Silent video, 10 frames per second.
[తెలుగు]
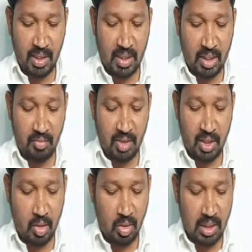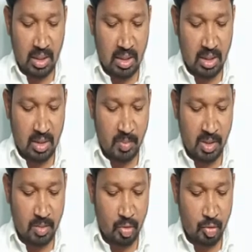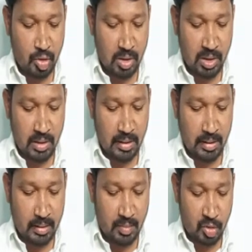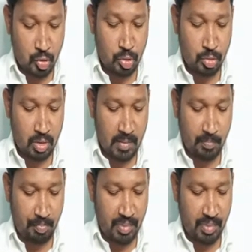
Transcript: ఇరవై ఏడో కీర్తన పదమూడవచనాన్ని మనం చూద్దాం